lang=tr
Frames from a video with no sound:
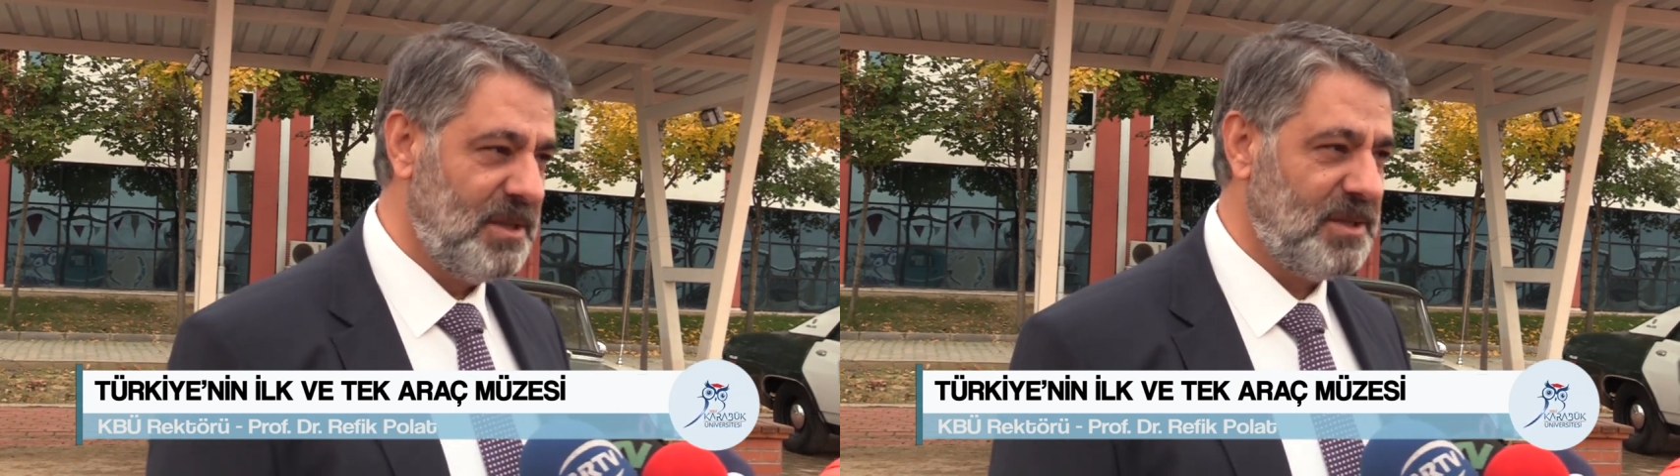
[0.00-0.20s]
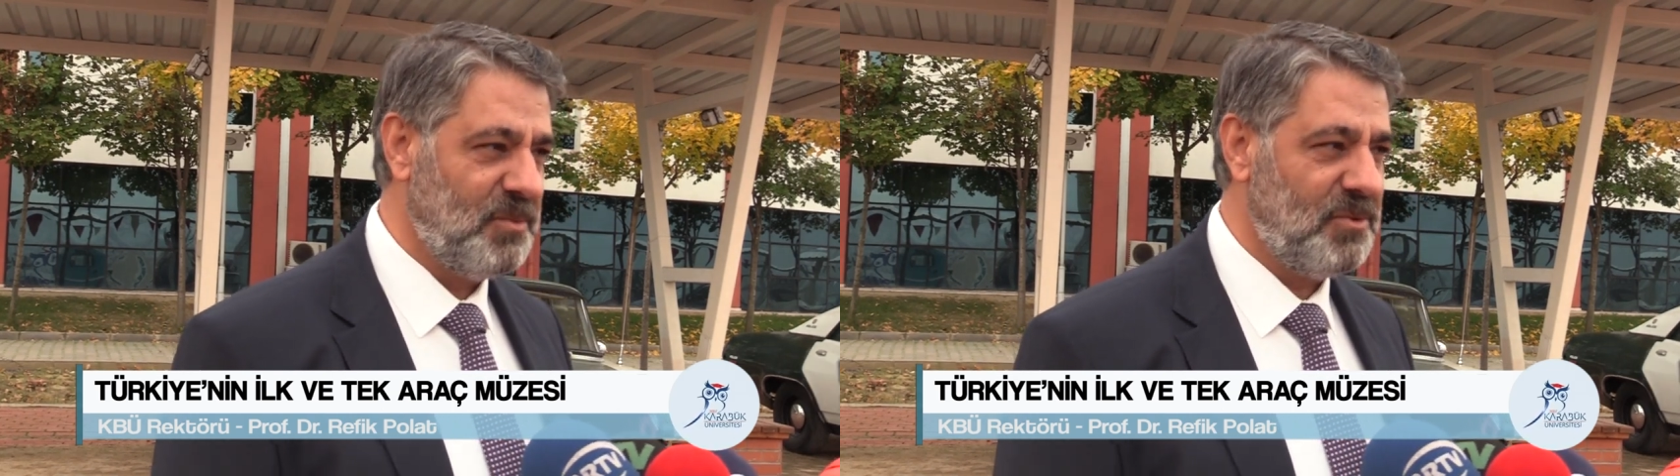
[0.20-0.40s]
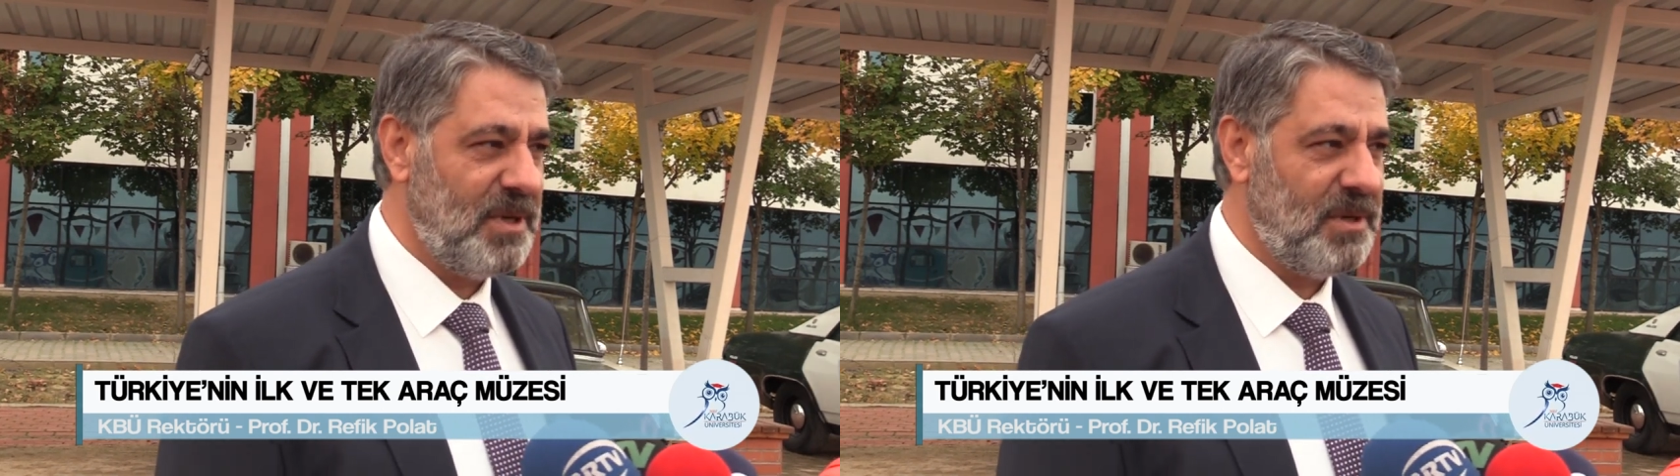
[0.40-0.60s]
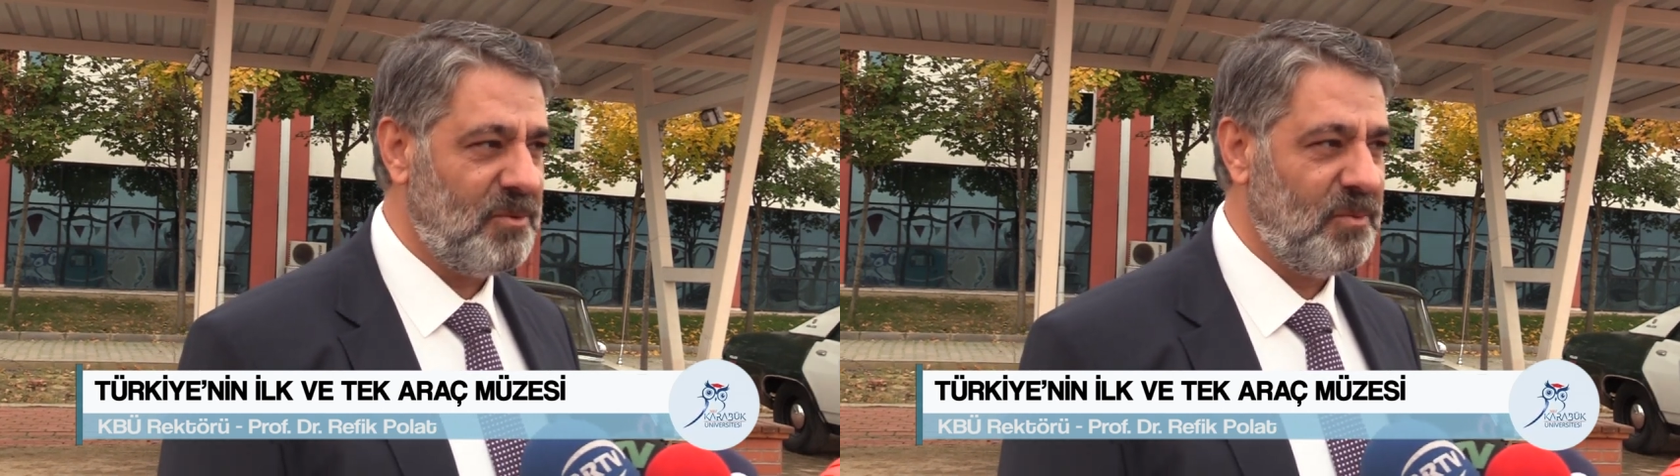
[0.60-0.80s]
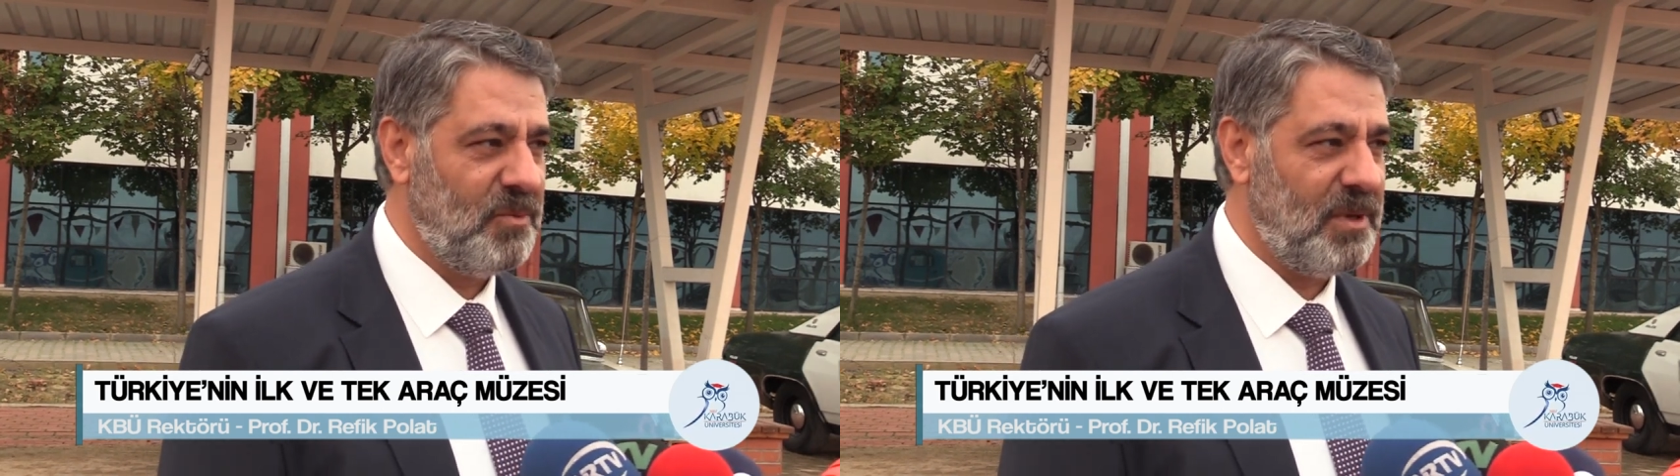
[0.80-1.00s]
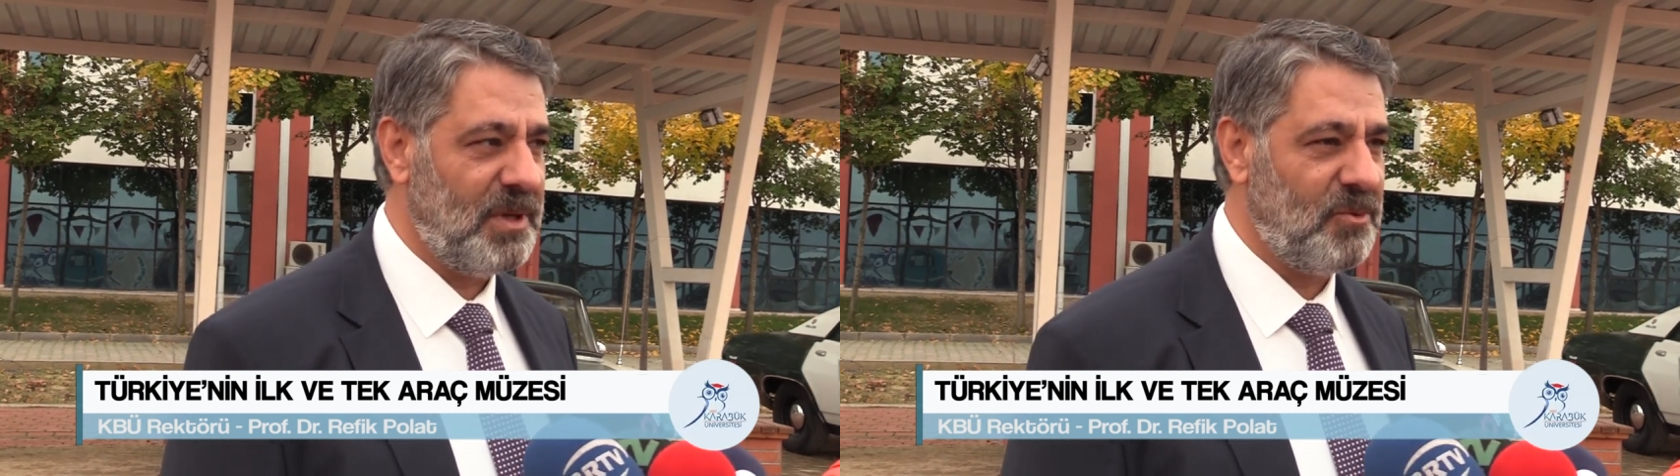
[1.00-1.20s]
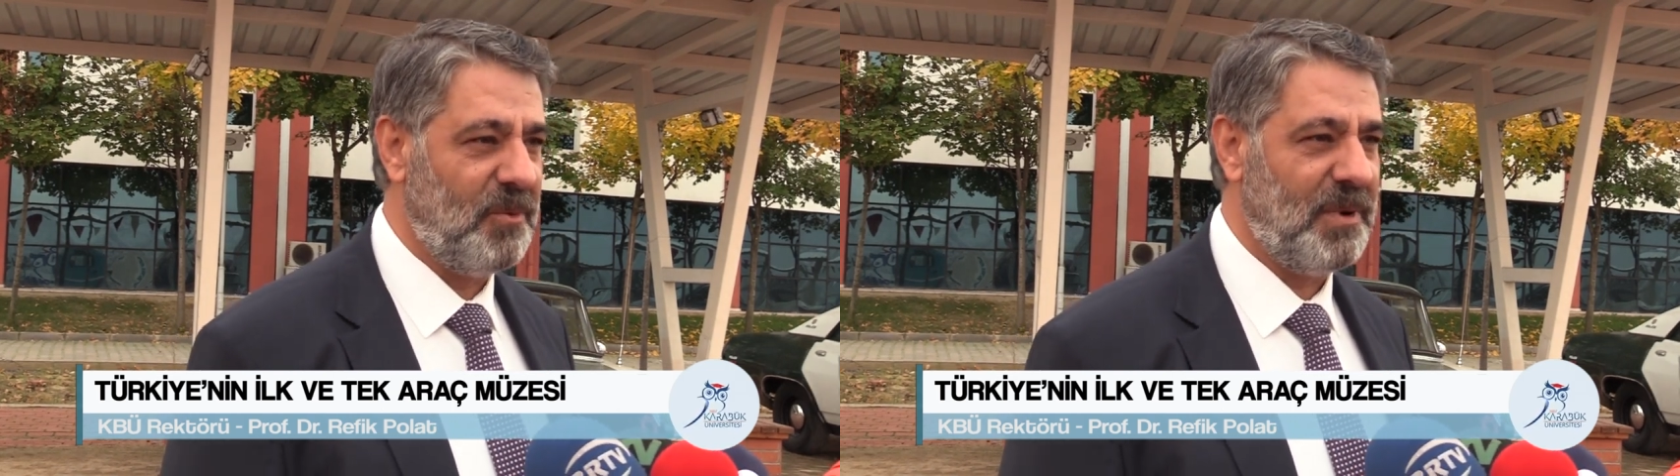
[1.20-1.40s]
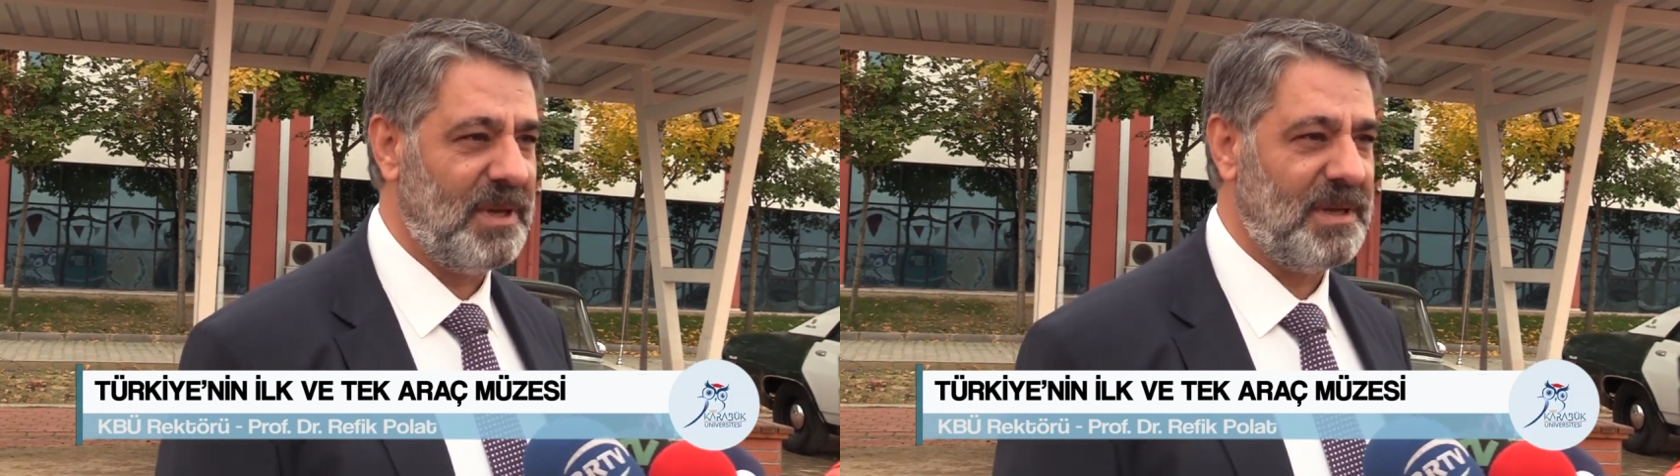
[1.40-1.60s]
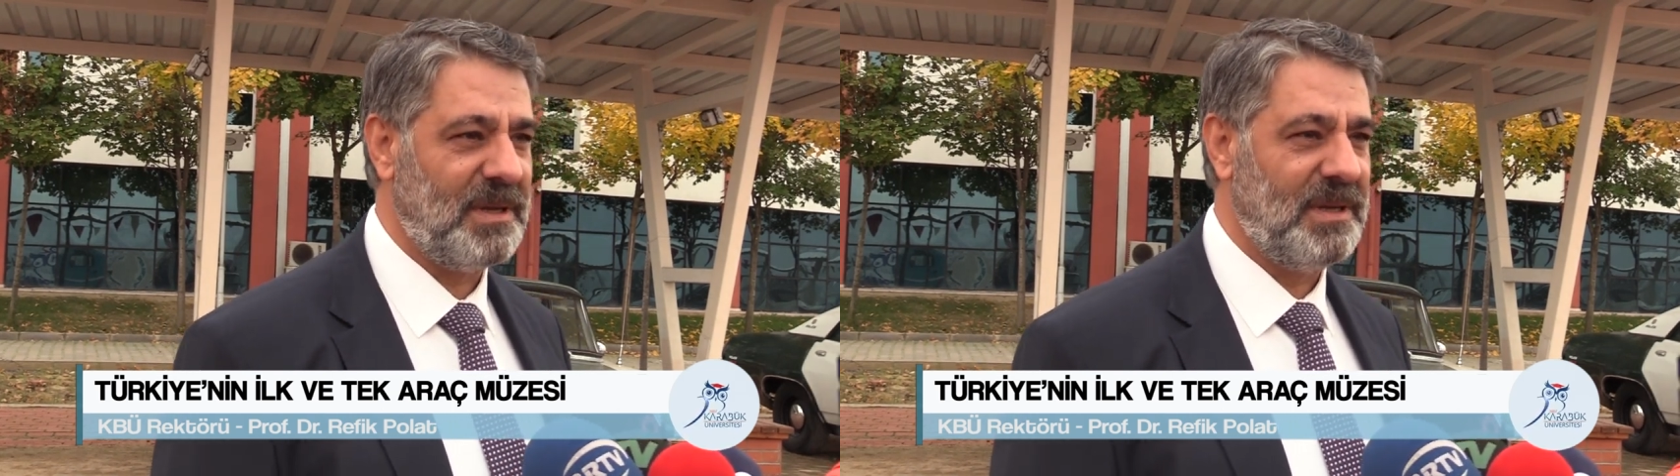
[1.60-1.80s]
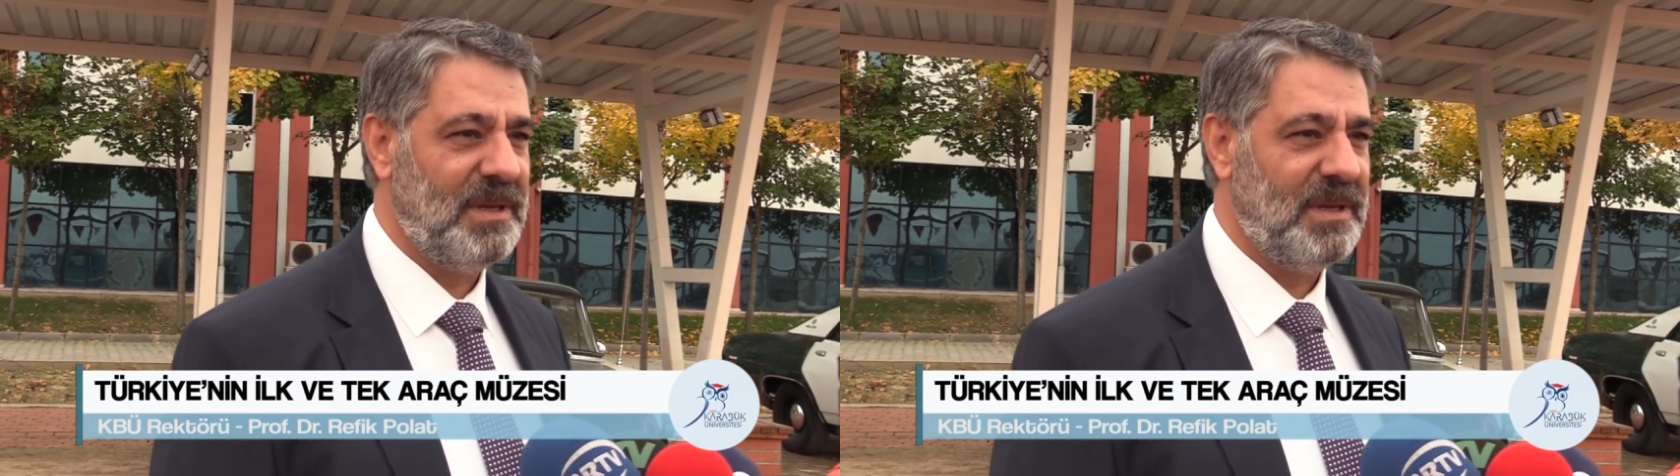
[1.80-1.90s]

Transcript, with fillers: Şimdi bunları burada toparladık